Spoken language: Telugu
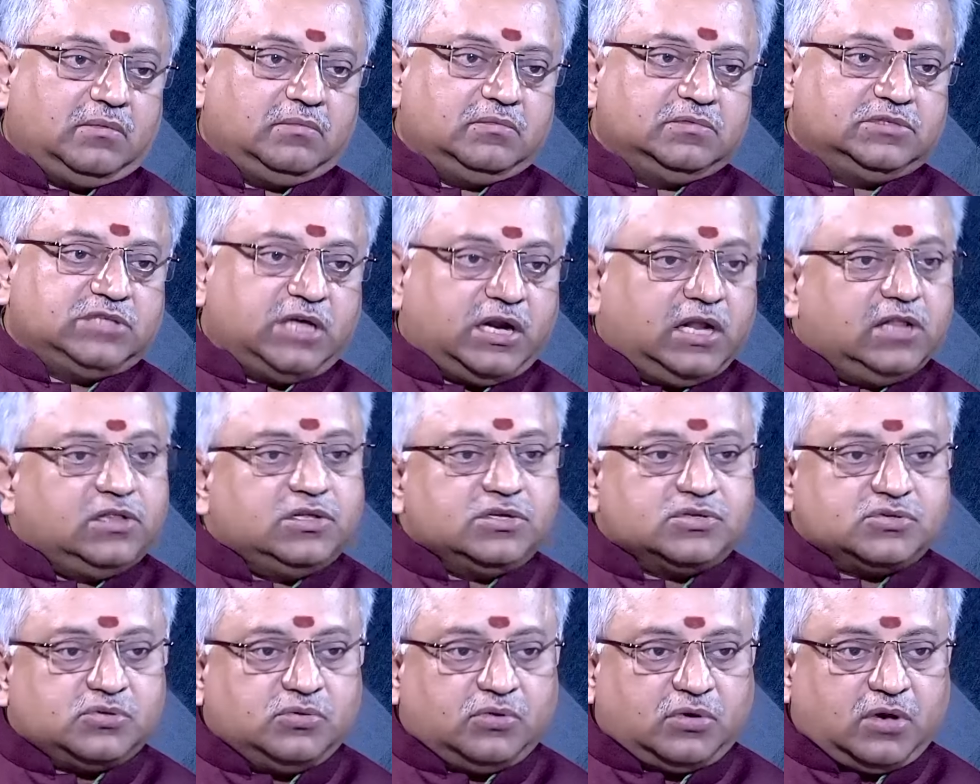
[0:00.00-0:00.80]
చర్యలు
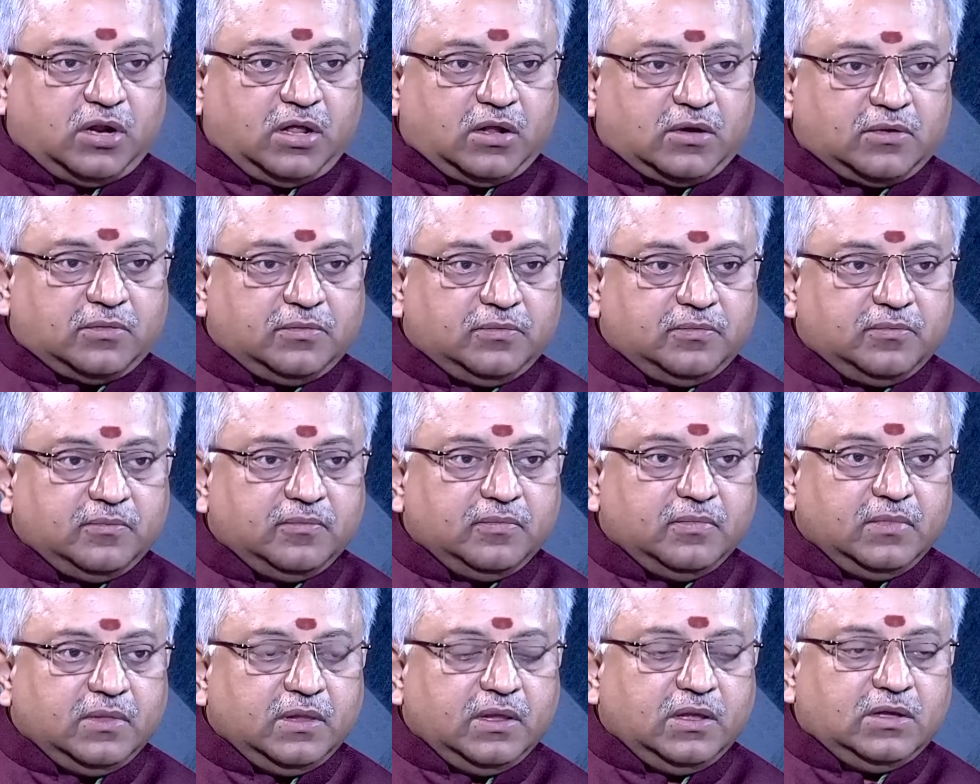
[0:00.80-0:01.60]
తీసుకుంటున్నారు
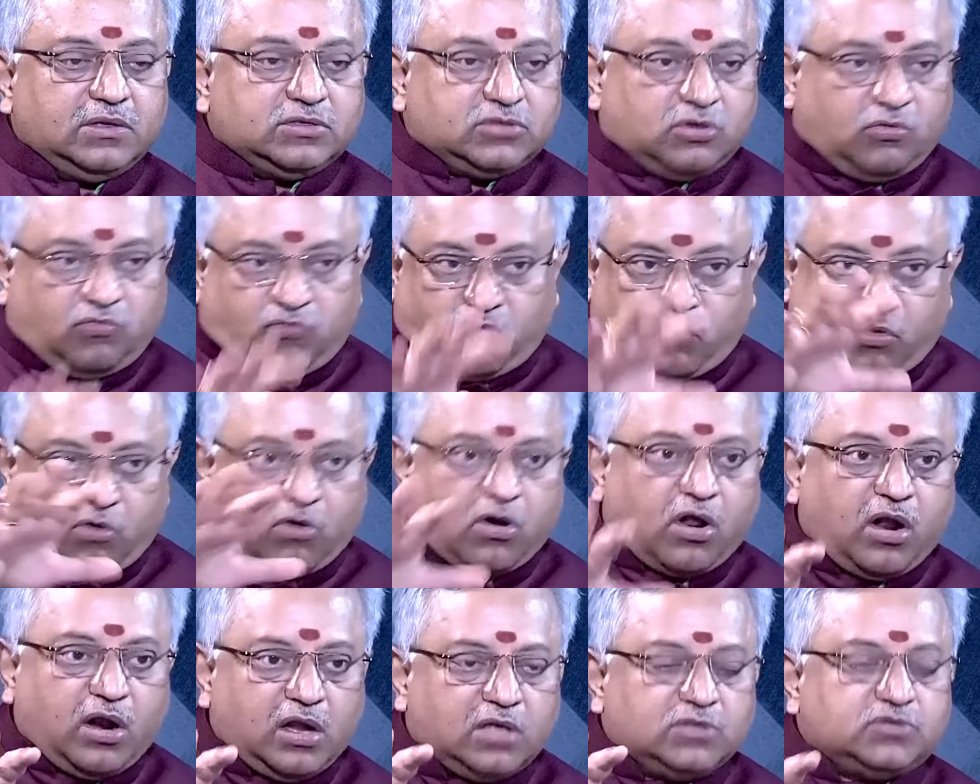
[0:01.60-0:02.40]
సో
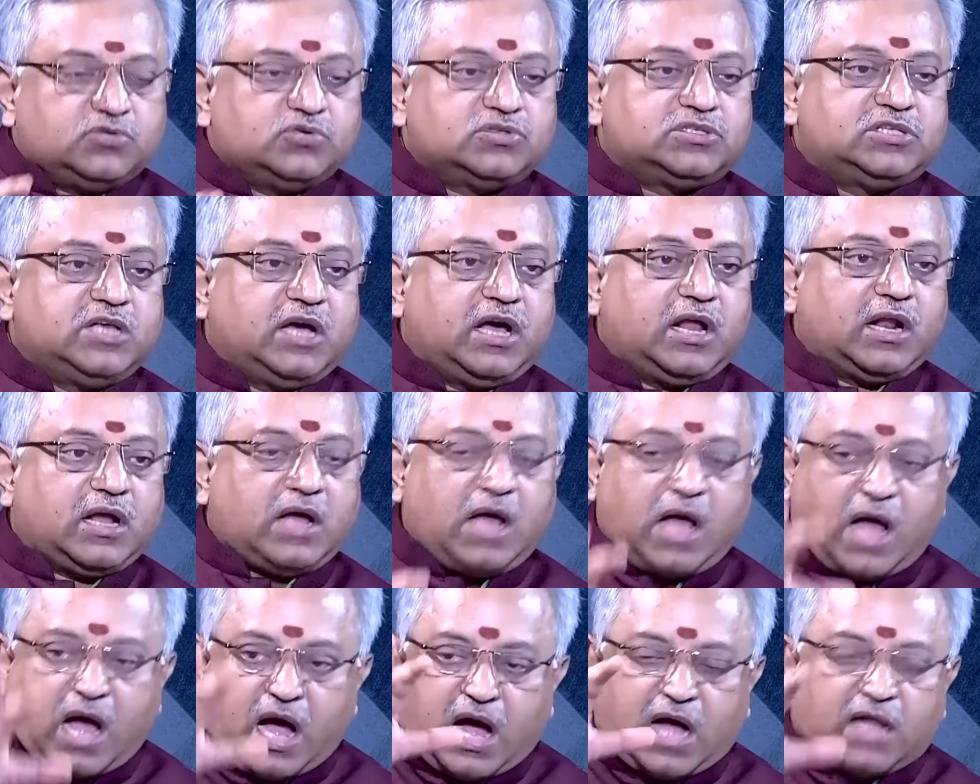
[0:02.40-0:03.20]
ఓవరాల్గా చూస్తే కనుక
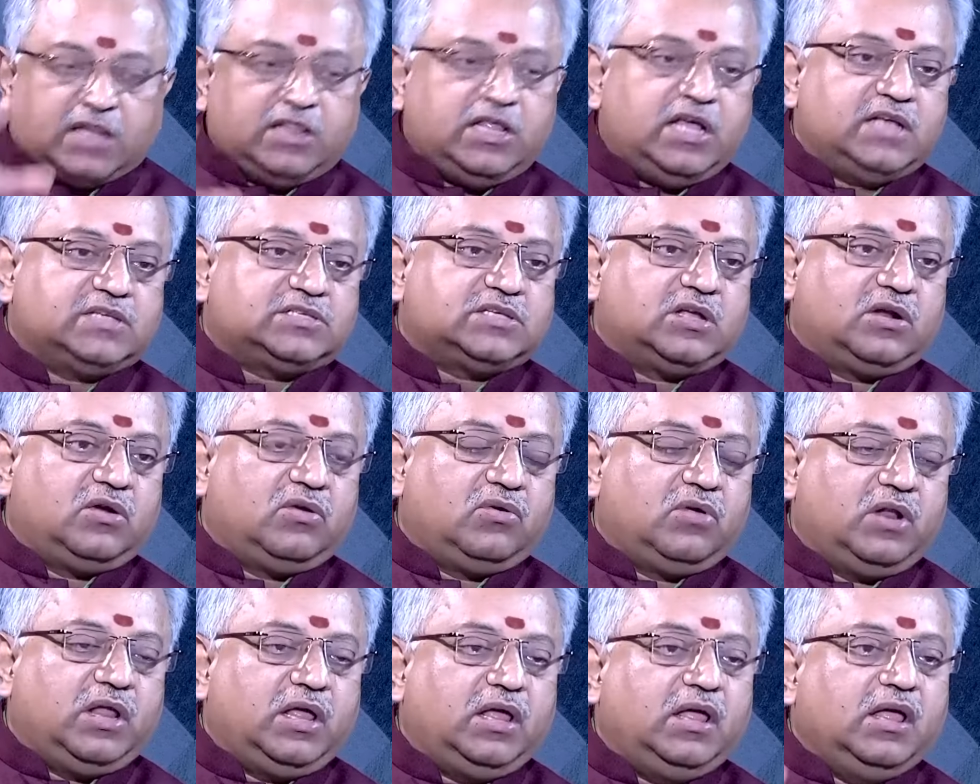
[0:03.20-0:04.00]
ఆ
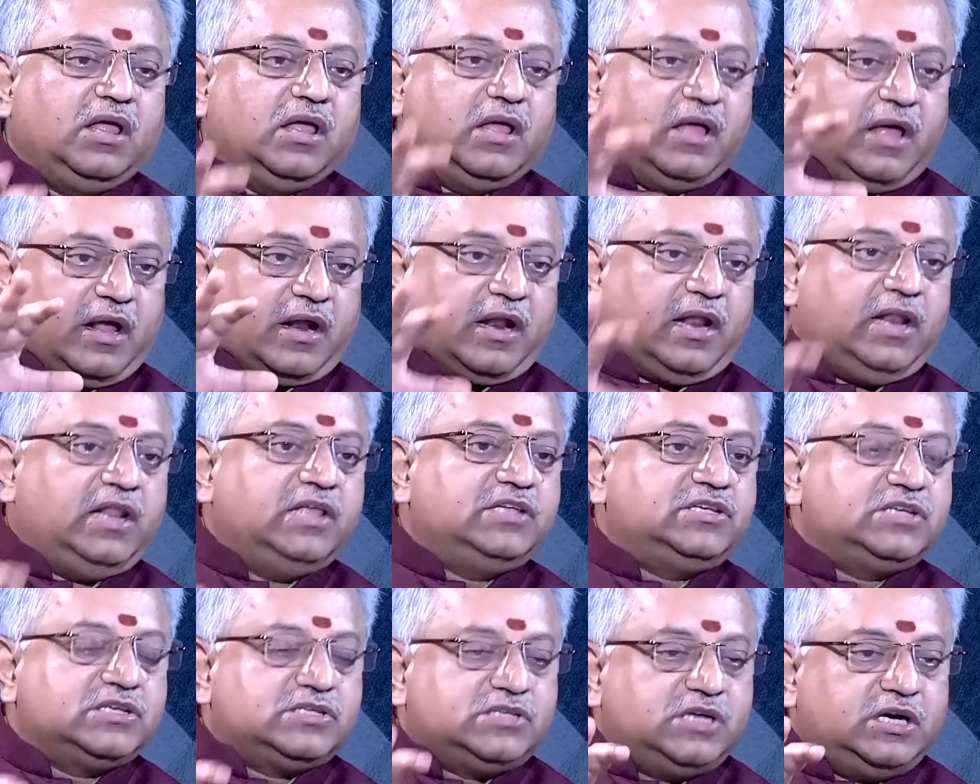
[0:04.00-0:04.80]
దేశంలోనే
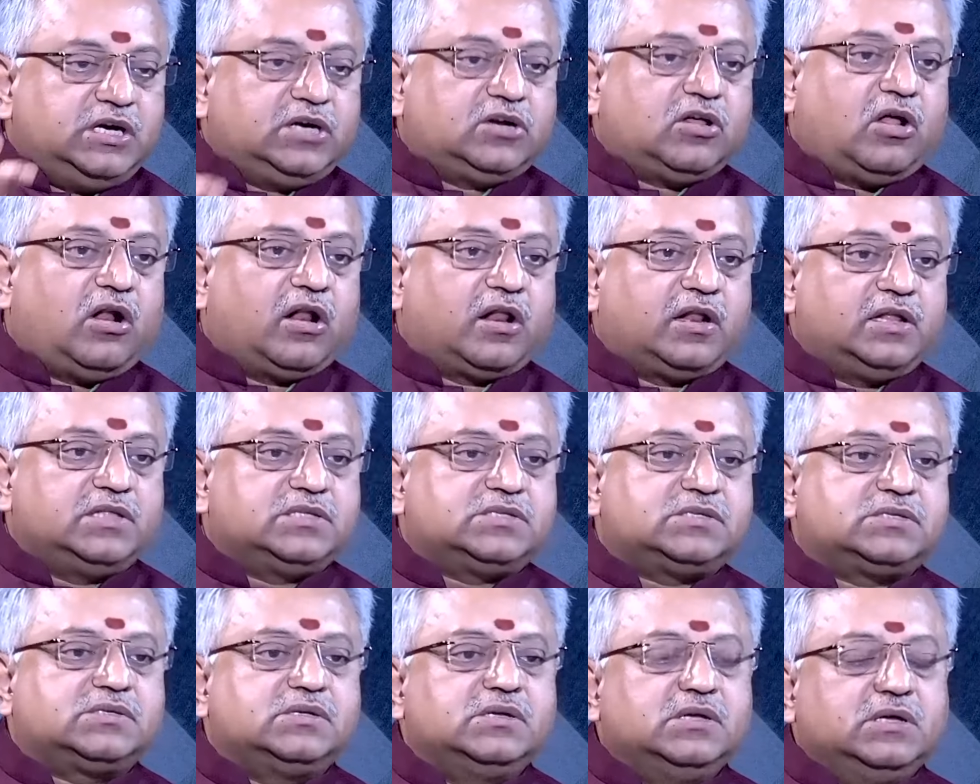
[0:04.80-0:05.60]
రిలీజియస్
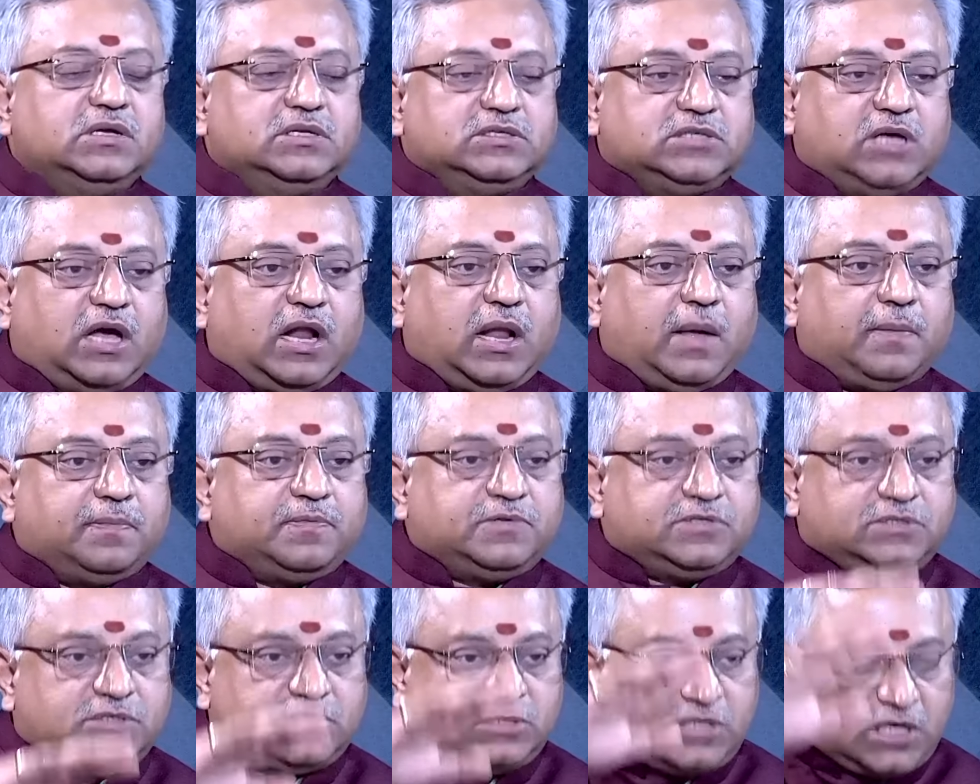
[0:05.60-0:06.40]
ఇంటాలరెన్స్ చాలా
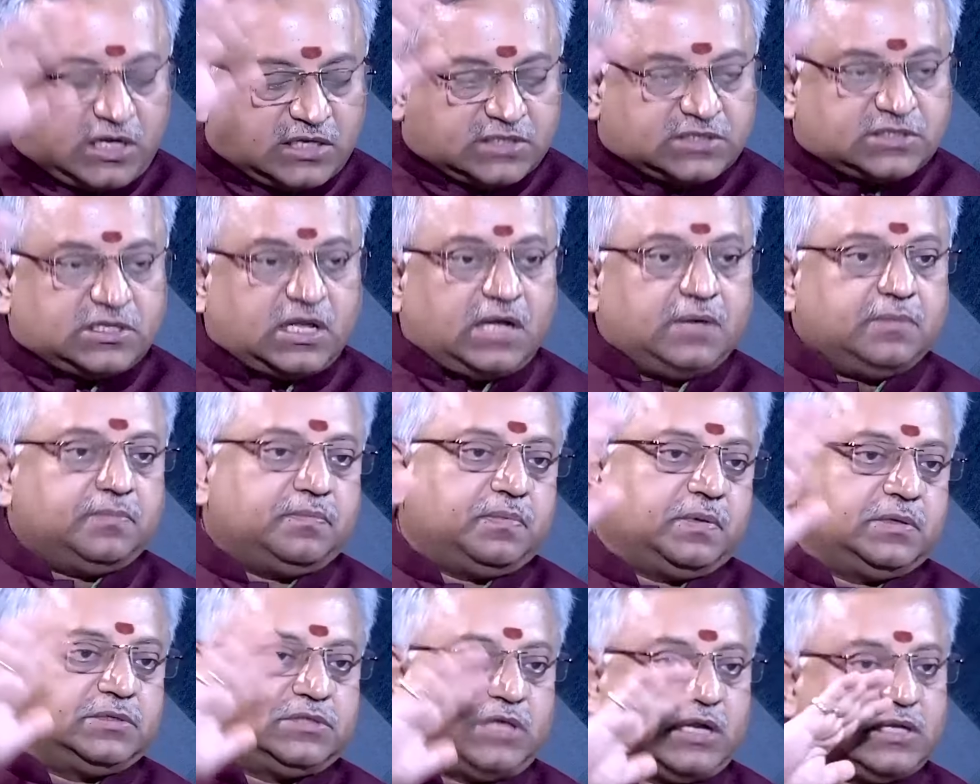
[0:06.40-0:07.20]
చిరస్థా
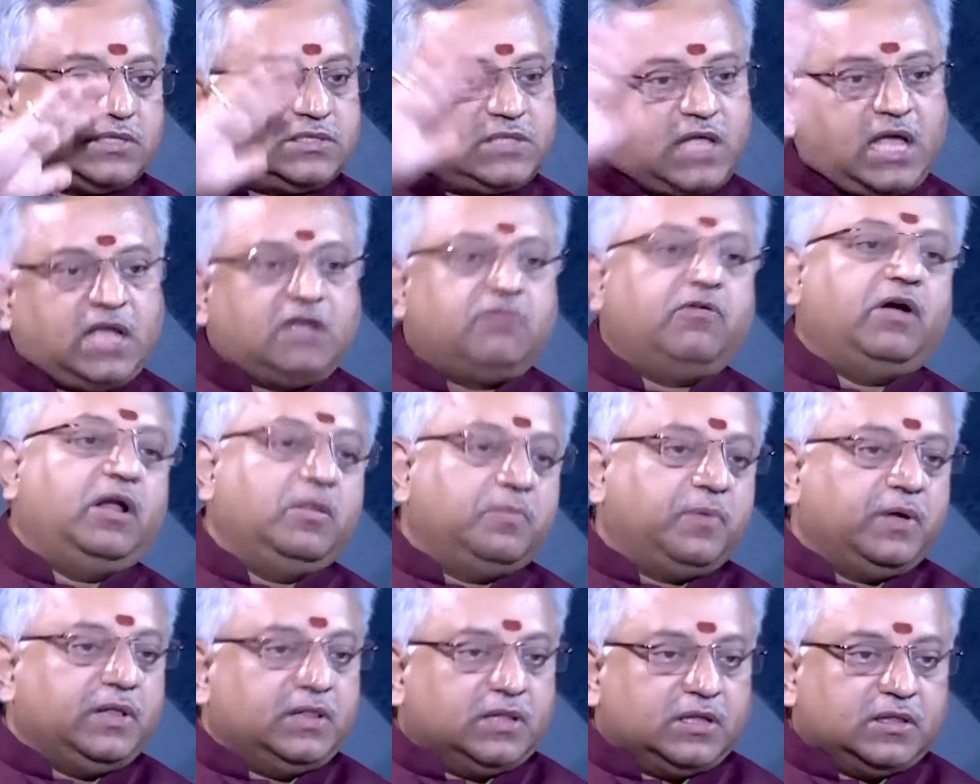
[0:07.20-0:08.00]
చరస్థాయికి
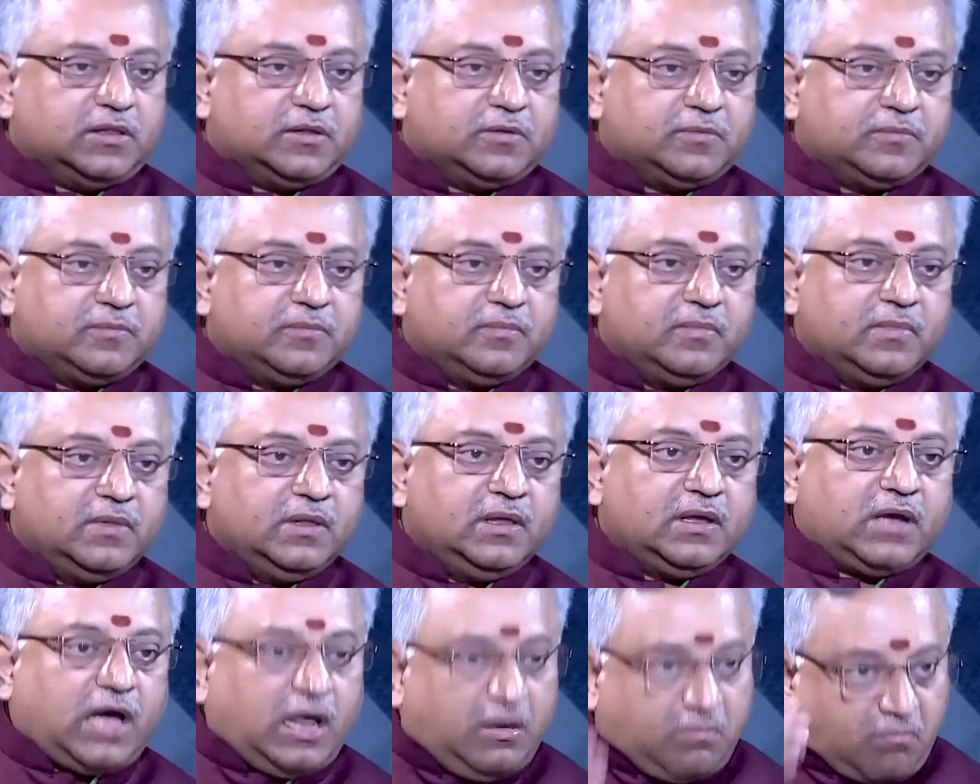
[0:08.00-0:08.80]
వెళ్ళిపోయింది అది
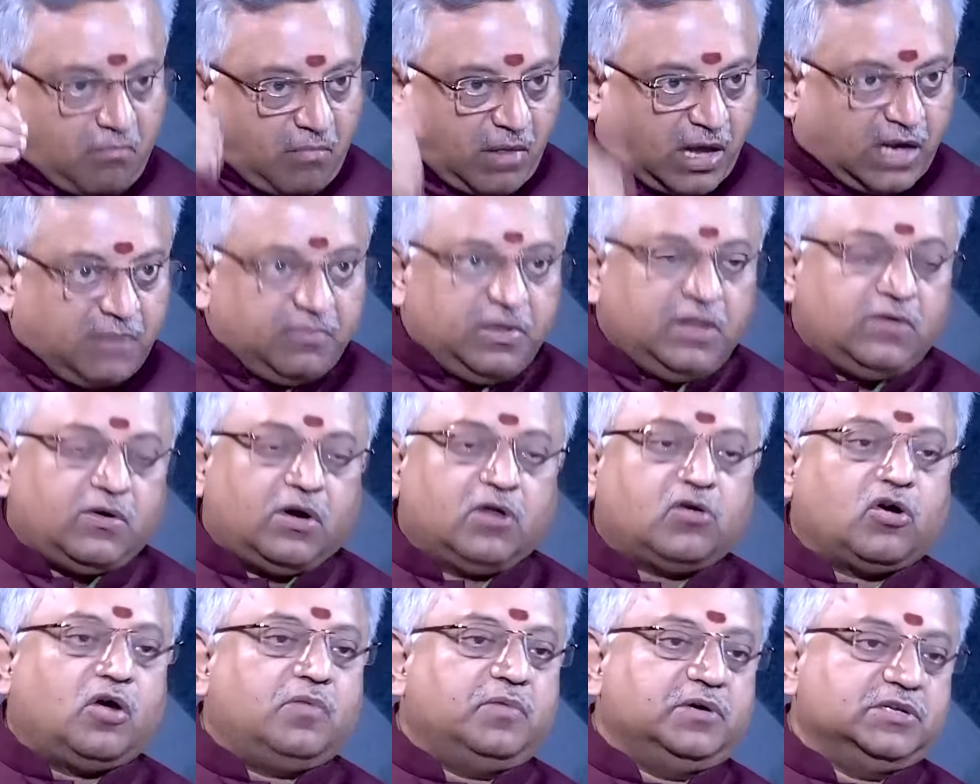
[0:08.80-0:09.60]
hmm. కానీ మన మీద వాళ్ళు
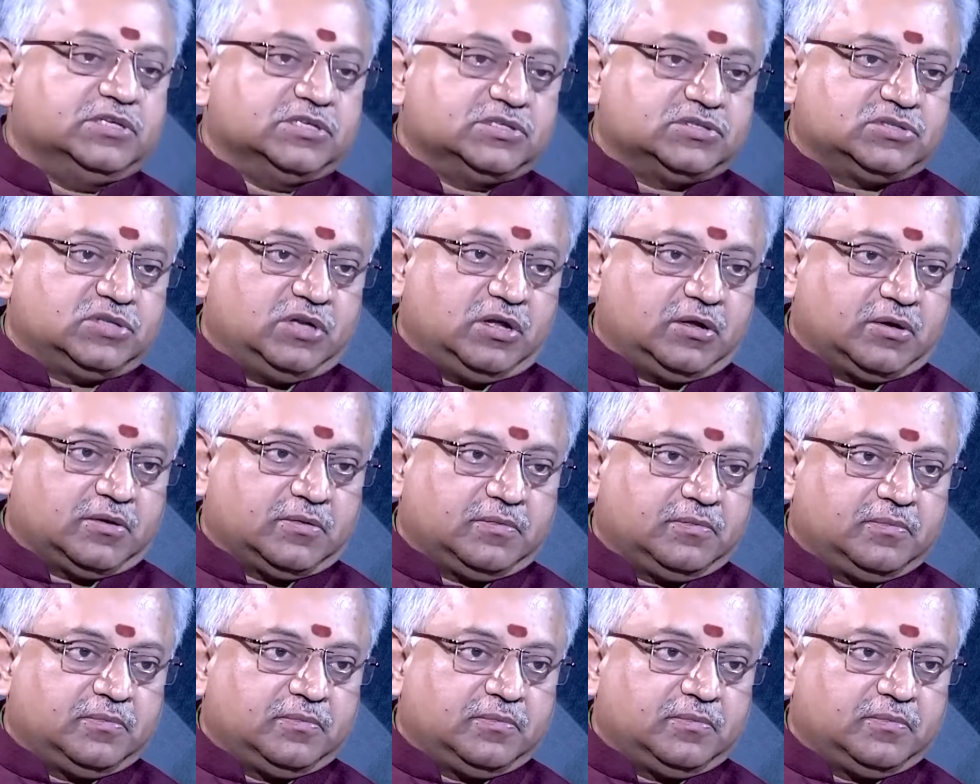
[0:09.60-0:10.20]
కామెంట్ చేస్తున్నారు